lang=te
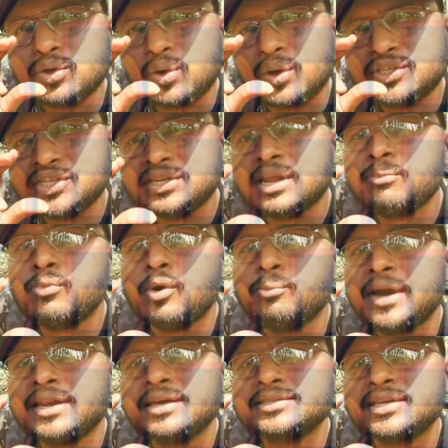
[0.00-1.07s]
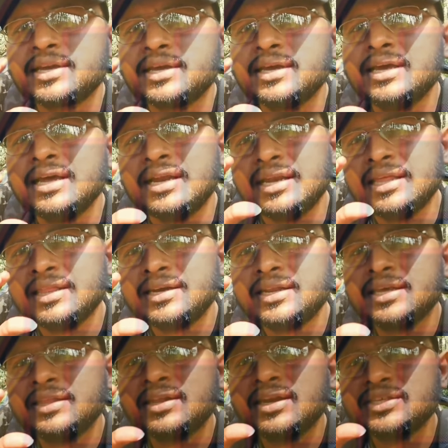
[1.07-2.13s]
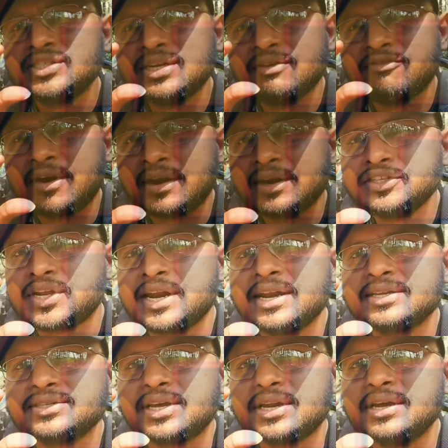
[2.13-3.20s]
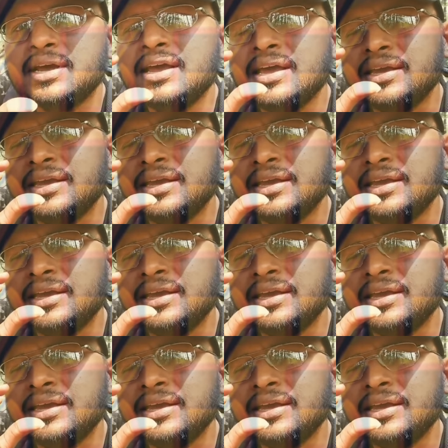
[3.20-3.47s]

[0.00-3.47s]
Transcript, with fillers: ఒక చిన్న బొమ్మ అయినా సరే లేదంటే ఏదైనా చిన్న ఫర్నిచర్ అయినా సరే